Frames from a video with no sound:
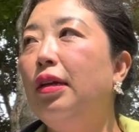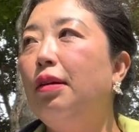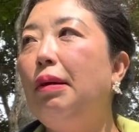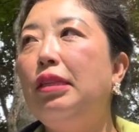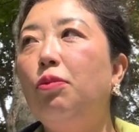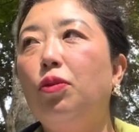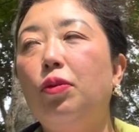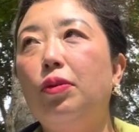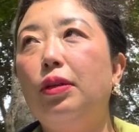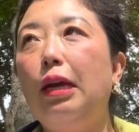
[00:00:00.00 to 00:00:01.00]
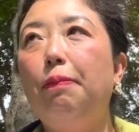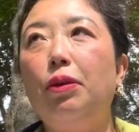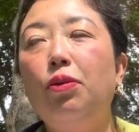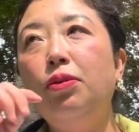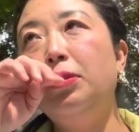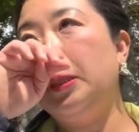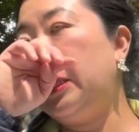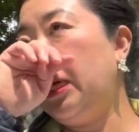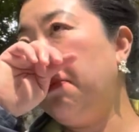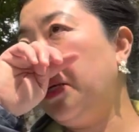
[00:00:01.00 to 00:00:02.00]
まあでも、やっぱロンドンっ
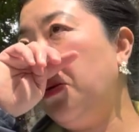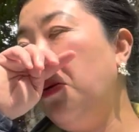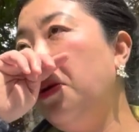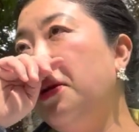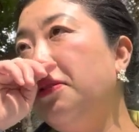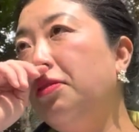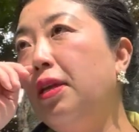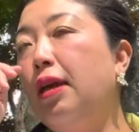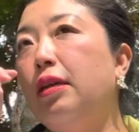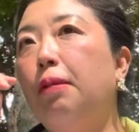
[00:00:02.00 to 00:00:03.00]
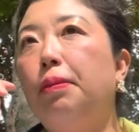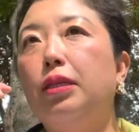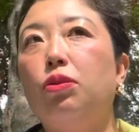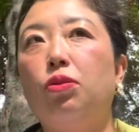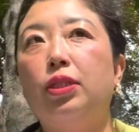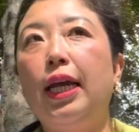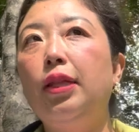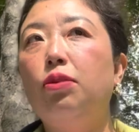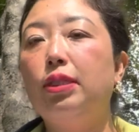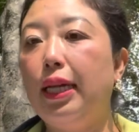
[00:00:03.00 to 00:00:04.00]
てやっぱり公園のね、やっぱりその、ちゃ
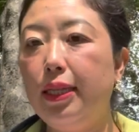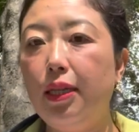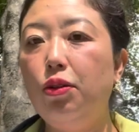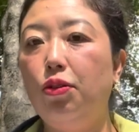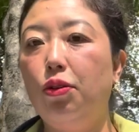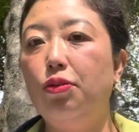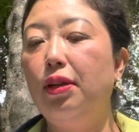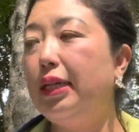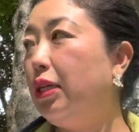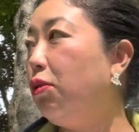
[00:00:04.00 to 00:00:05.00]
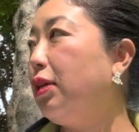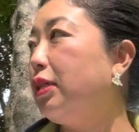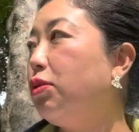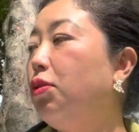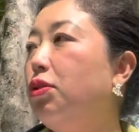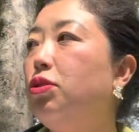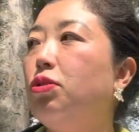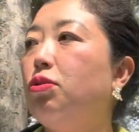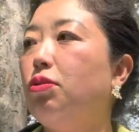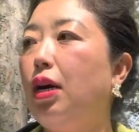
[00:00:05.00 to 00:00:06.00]
んとされてるのよ。植木とかそういう
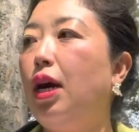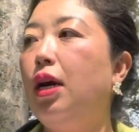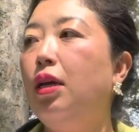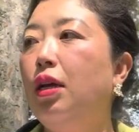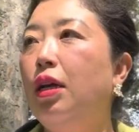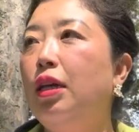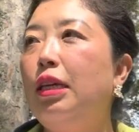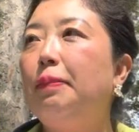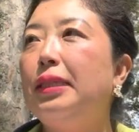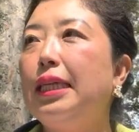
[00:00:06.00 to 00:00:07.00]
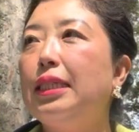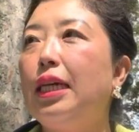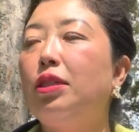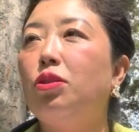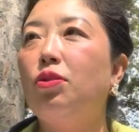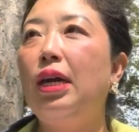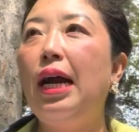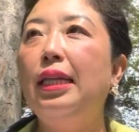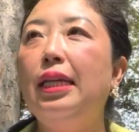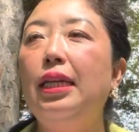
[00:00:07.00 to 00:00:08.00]
のとか。やっぱ確かにその
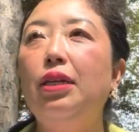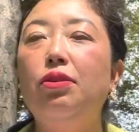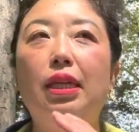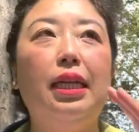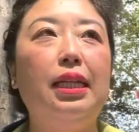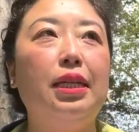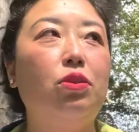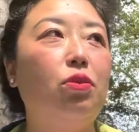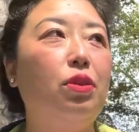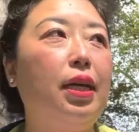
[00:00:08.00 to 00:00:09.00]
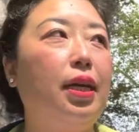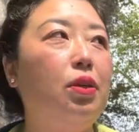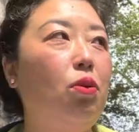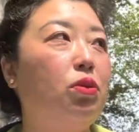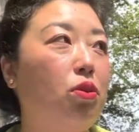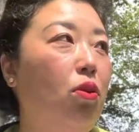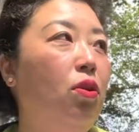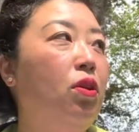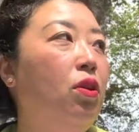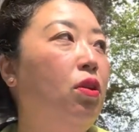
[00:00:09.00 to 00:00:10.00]
ガーデニング的なそのなんか要素
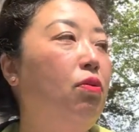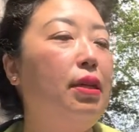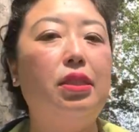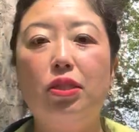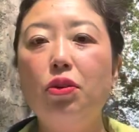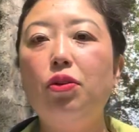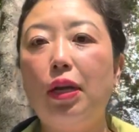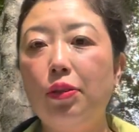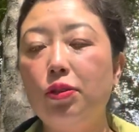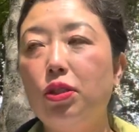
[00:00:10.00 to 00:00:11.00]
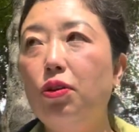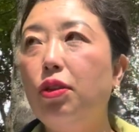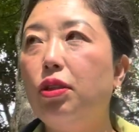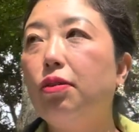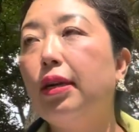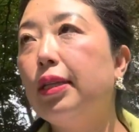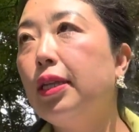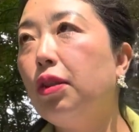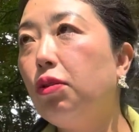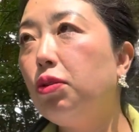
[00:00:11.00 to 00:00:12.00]
は強い、あの、強いっていうかな
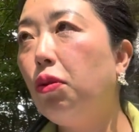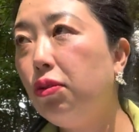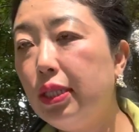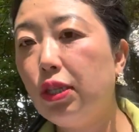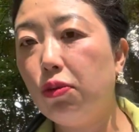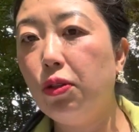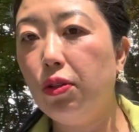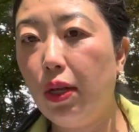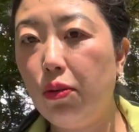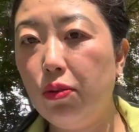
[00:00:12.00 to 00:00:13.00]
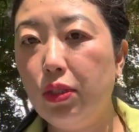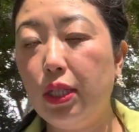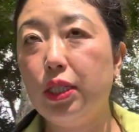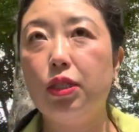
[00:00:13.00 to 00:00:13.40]
んだろう、得意だと思うんだよね、この人たち。